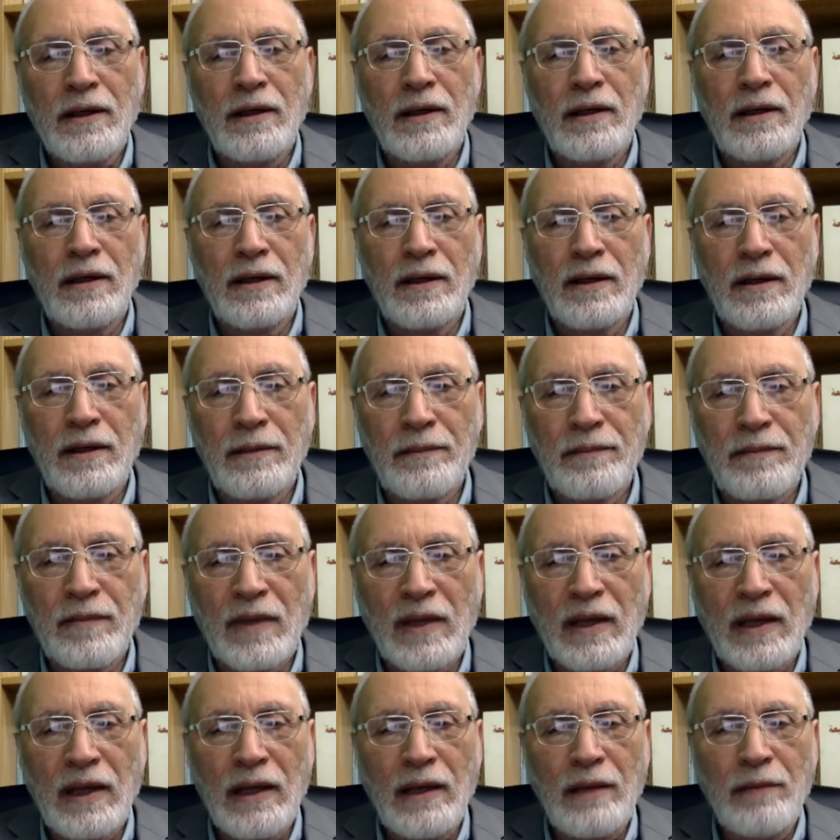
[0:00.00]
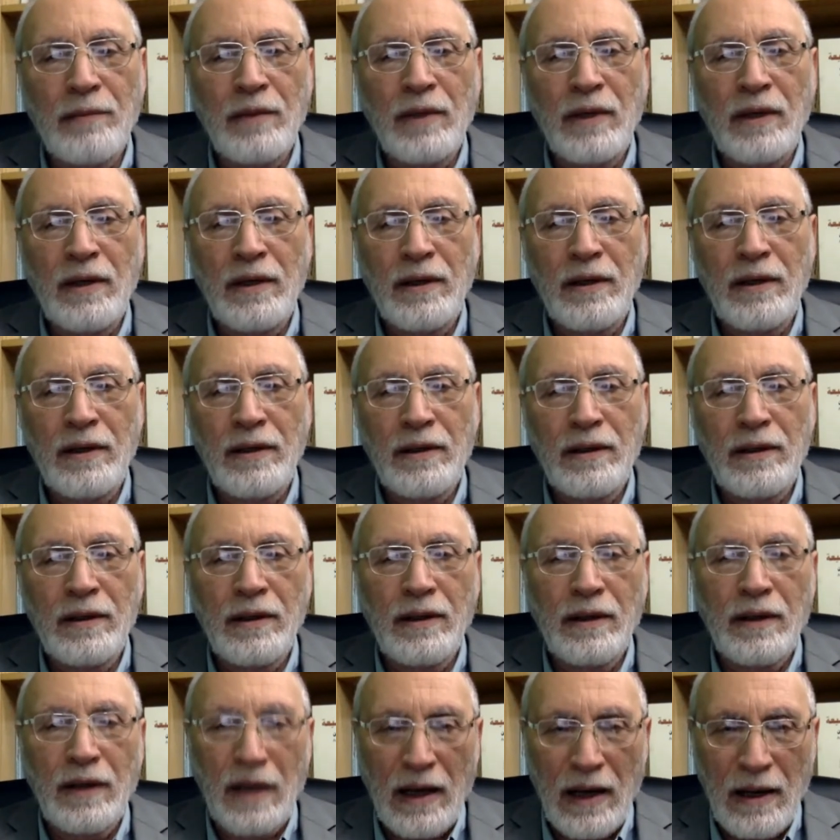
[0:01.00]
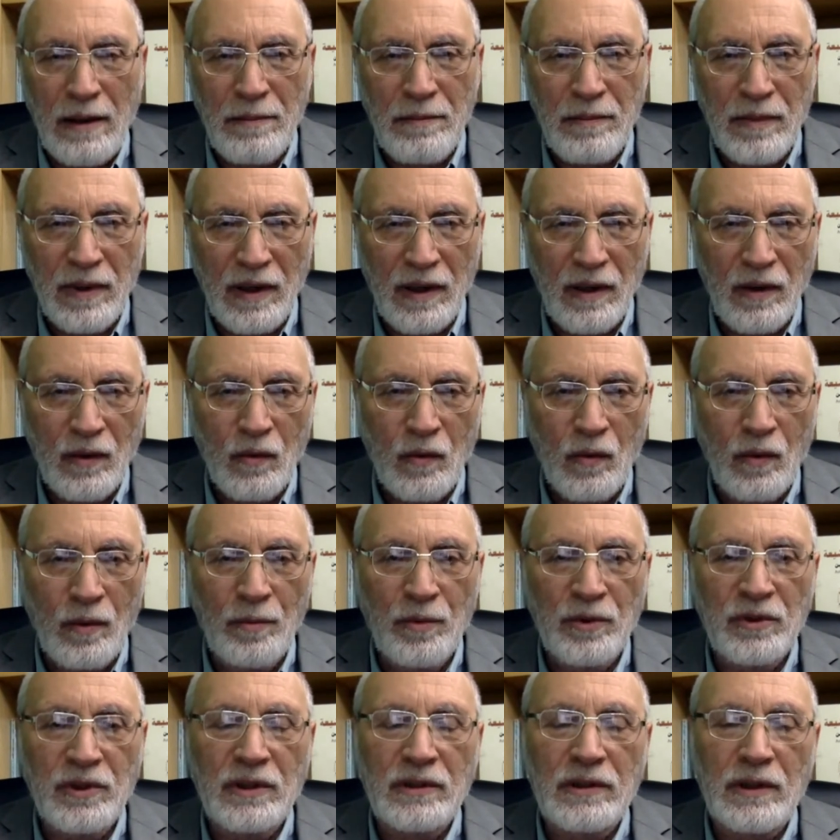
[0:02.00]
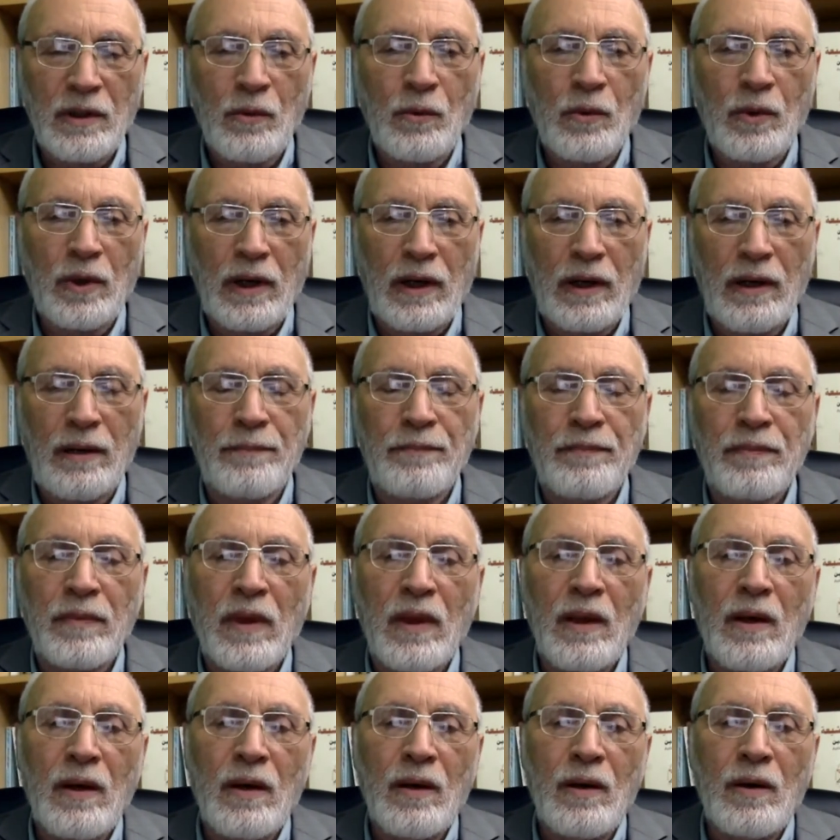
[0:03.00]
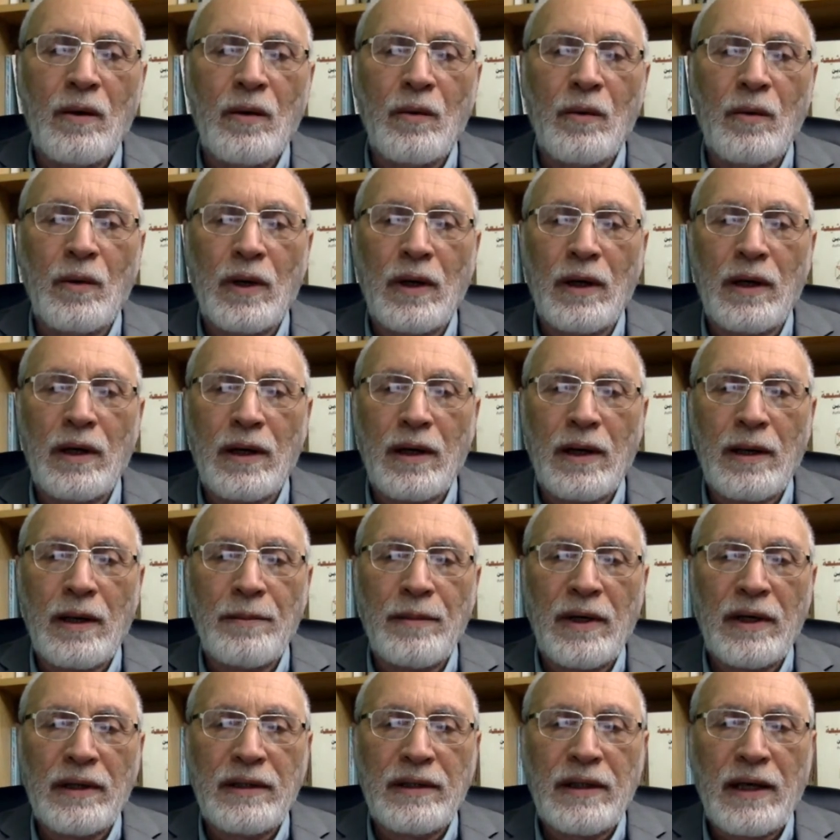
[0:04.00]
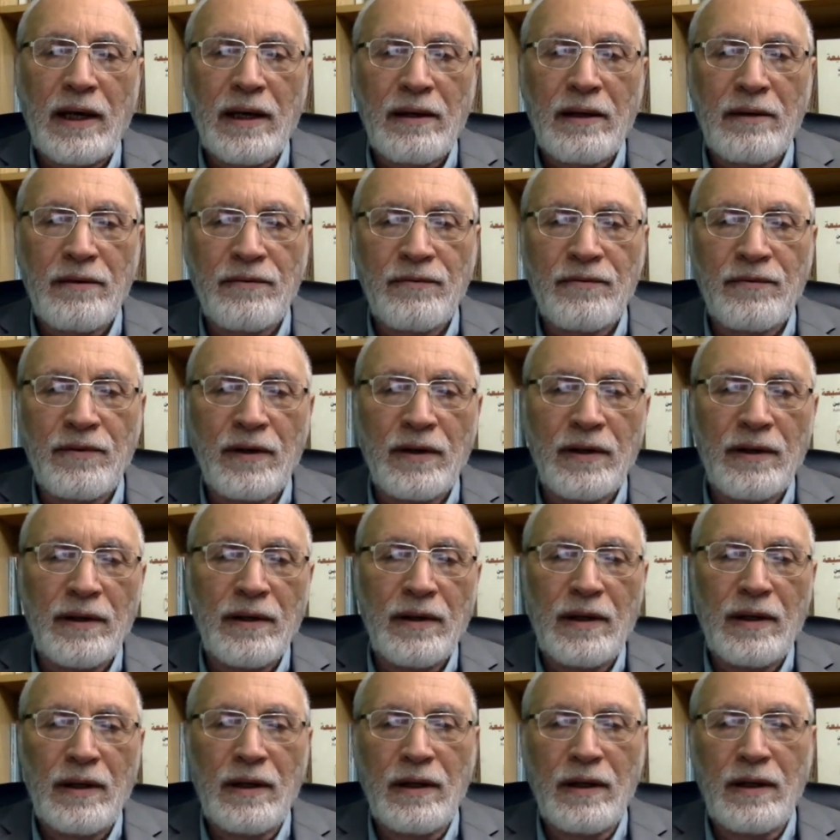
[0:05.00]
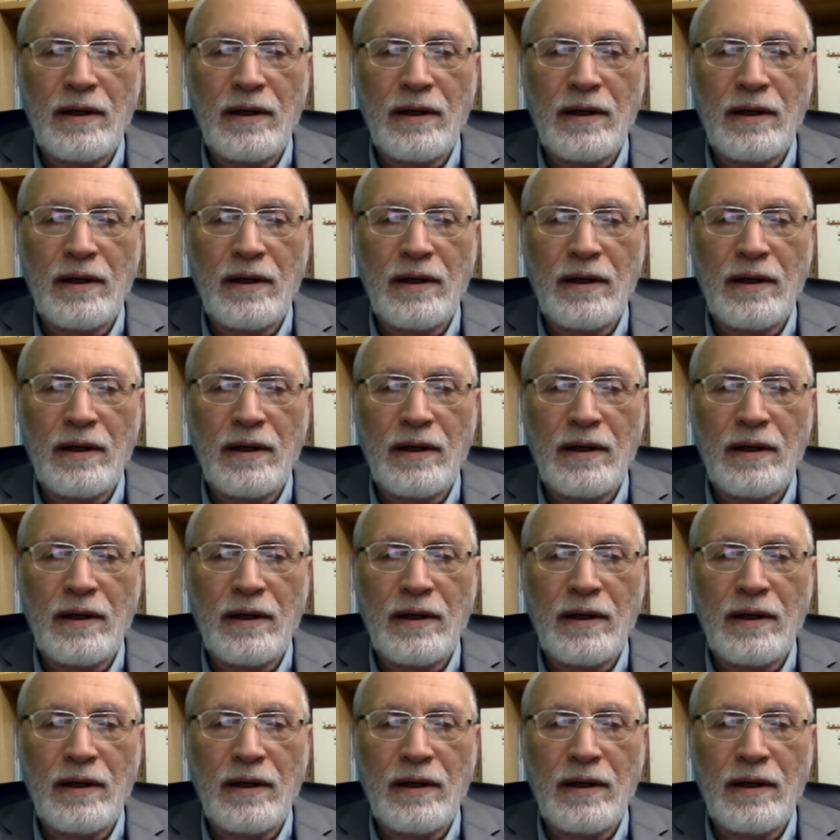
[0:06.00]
آه، كلمه آه، عامه ومتطوره وكما تعرف ان